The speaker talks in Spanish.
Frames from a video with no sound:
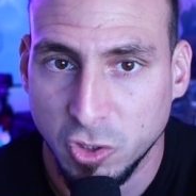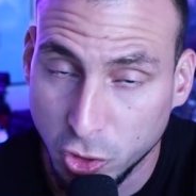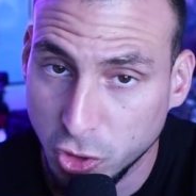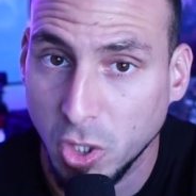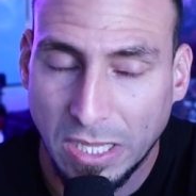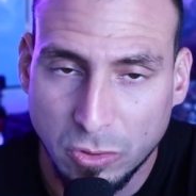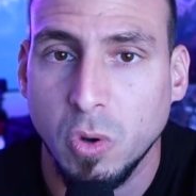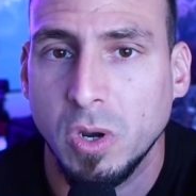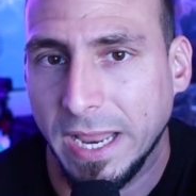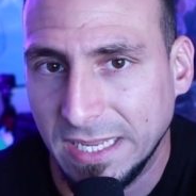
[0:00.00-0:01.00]
John John la
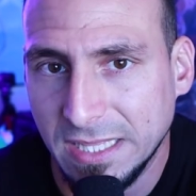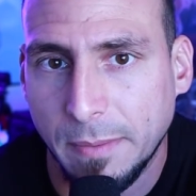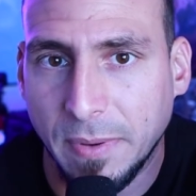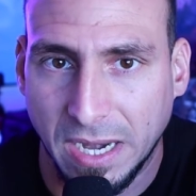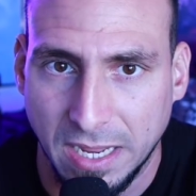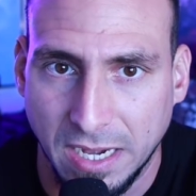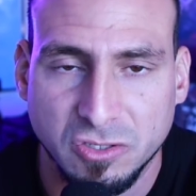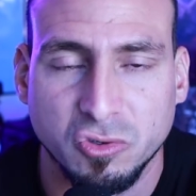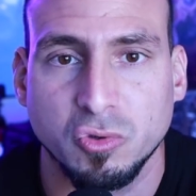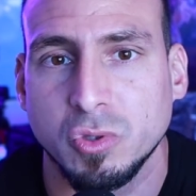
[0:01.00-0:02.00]
tuvo negrita para
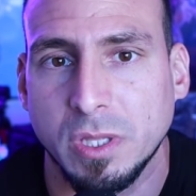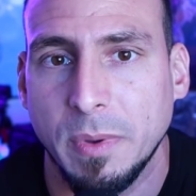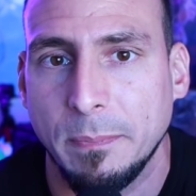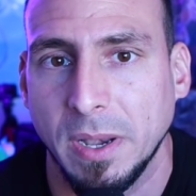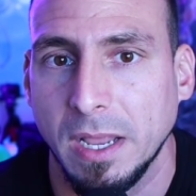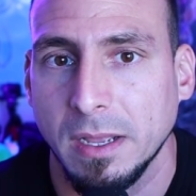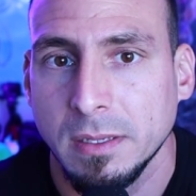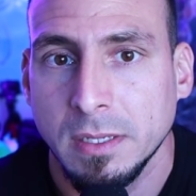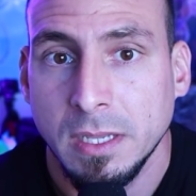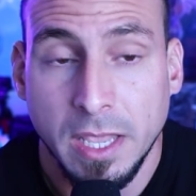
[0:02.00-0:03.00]
ganar sus últimas peleas.
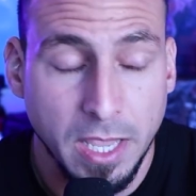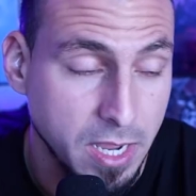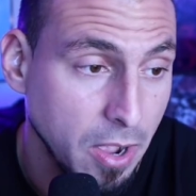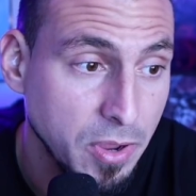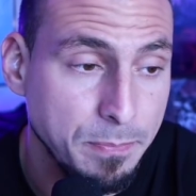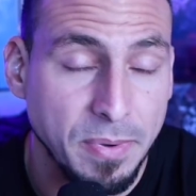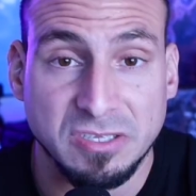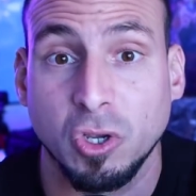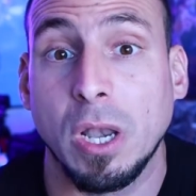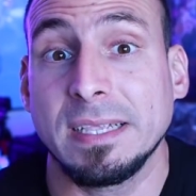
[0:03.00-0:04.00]
Y Khabib
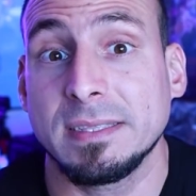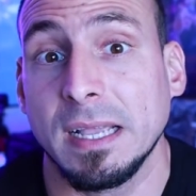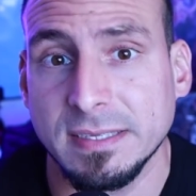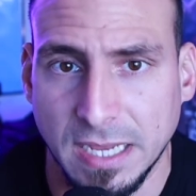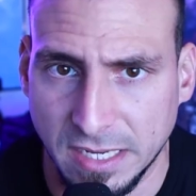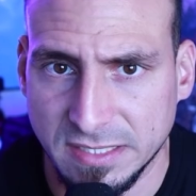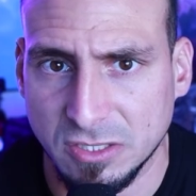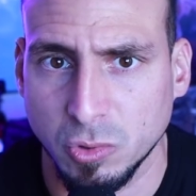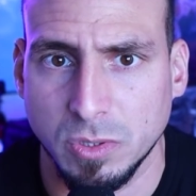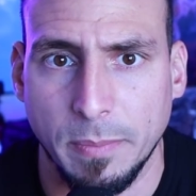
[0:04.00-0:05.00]
paseó la distancia en
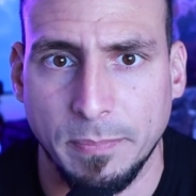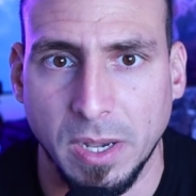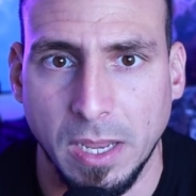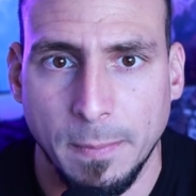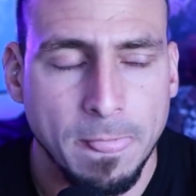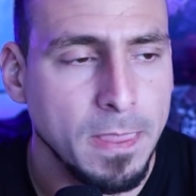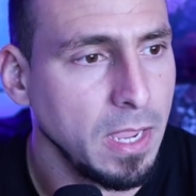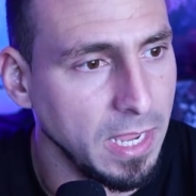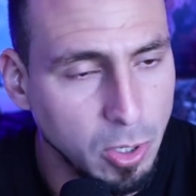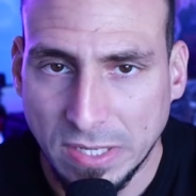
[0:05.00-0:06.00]
esas últimas peleas.
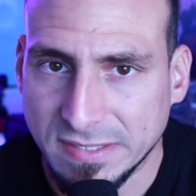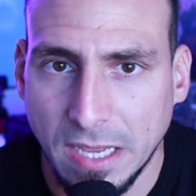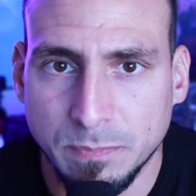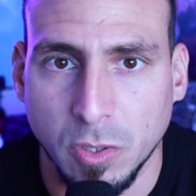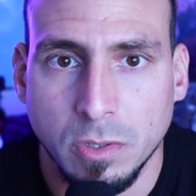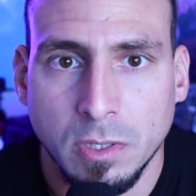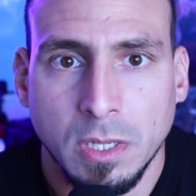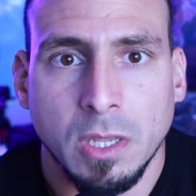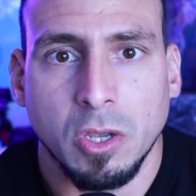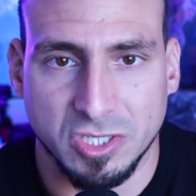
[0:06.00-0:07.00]
Y lo acepto.
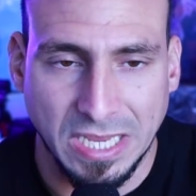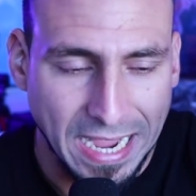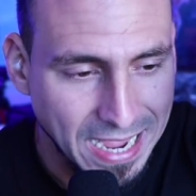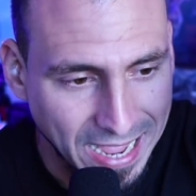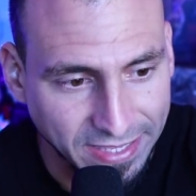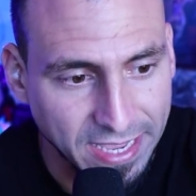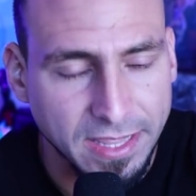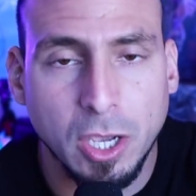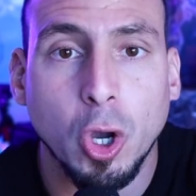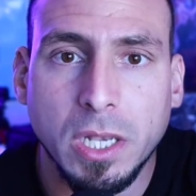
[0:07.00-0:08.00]
O sea, a
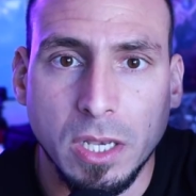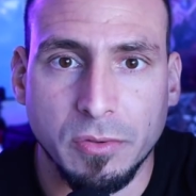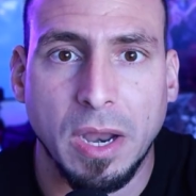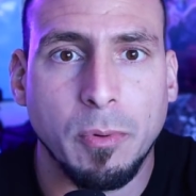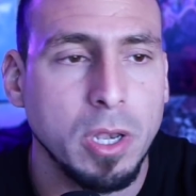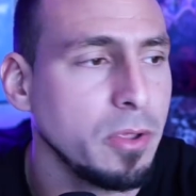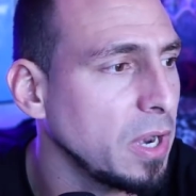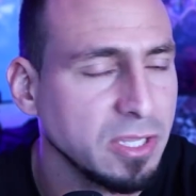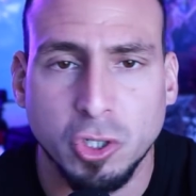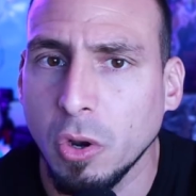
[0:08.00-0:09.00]
día de hoy, libra por
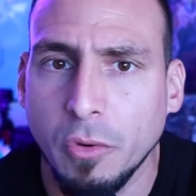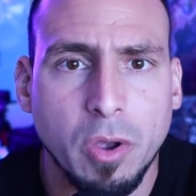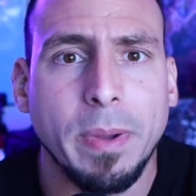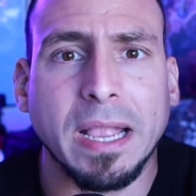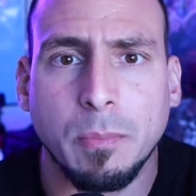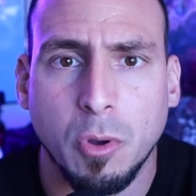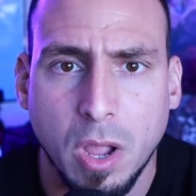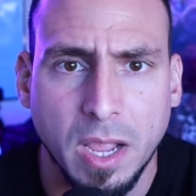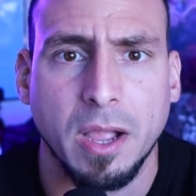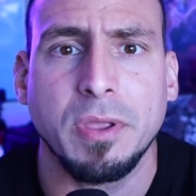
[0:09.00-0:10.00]
libra, yo no veo más que
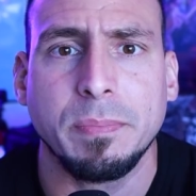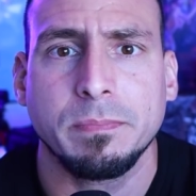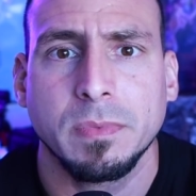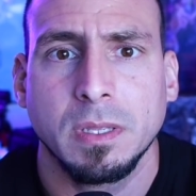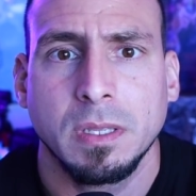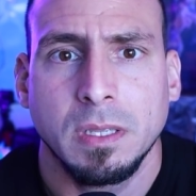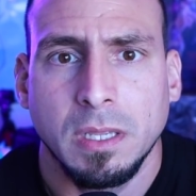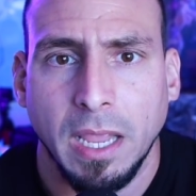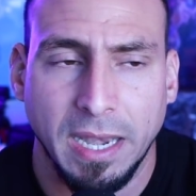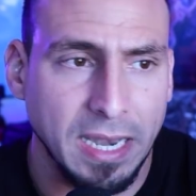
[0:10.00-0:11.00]
pongan a Khabib
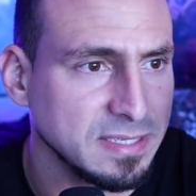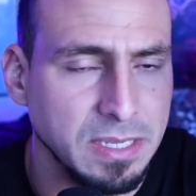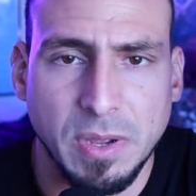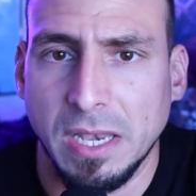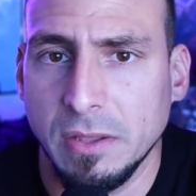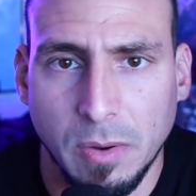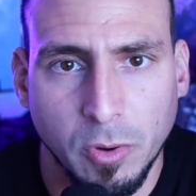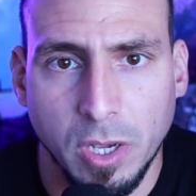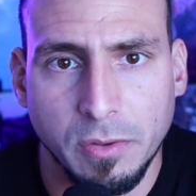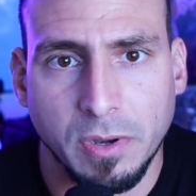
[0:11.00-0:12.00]
en la cima libra
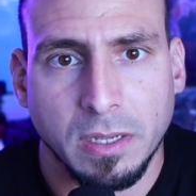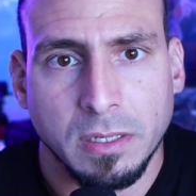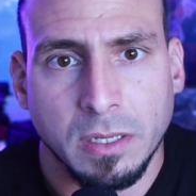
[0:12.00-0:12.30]
por libra.